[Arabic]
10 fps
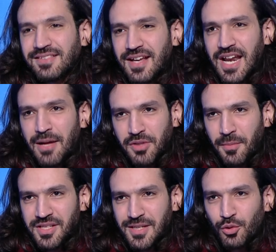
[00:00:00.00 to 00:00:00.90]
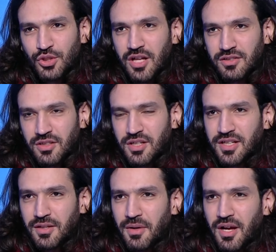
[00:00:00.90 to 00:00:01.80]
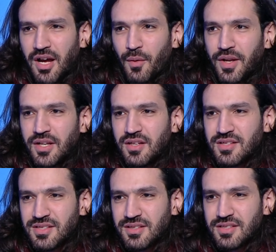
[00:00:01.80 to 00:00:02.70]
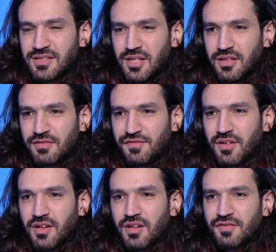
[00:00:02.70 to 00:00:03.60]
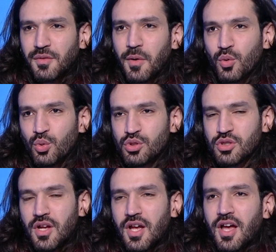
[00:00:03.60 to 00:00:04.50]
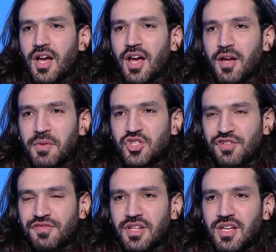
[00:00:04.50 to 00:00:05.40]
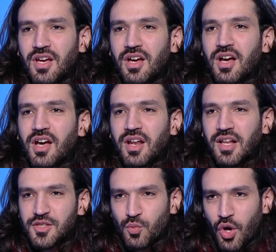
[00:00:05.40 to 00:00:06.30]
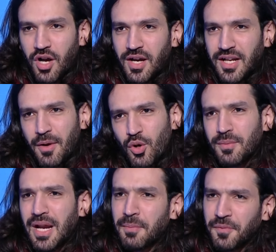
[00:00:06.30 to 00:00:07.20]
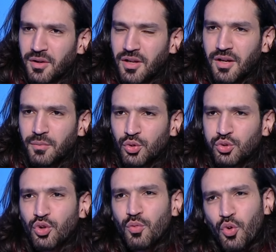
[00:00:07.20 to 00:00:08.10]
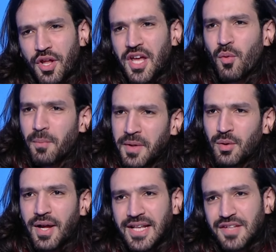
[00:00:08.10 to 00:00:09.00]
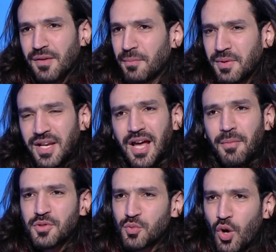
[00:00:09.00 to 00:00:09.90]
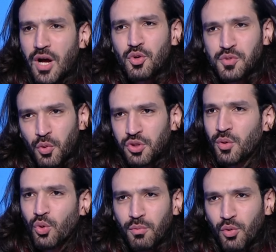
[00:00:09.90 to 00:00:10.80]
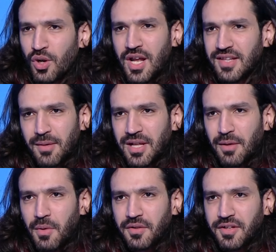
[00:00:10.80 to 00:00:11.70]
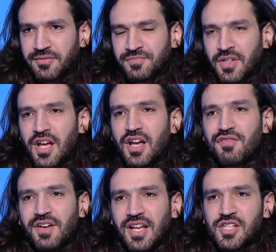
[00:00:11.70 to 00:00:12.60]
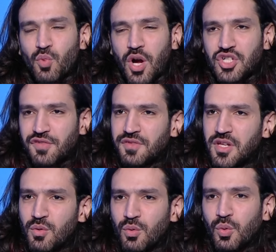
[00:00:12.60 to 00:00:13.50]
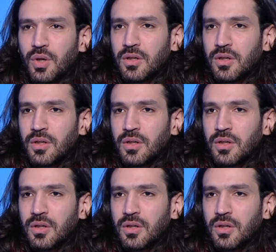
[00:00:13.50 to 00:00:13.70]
العب طبعا زي ما قلت لحضرتك آه، حوالي ست سنين في في باكوس تمام آه مين شافني آه نادي سموحه احنا بقى كنا بنلعب ابطال بطوله الجمهوريه والمنيو والحاجات دي فبنلعب سموحه وسبورتنج اولمبي كل الانديه بتلعب بعض يعني كويس فنادي سموحه شافني و...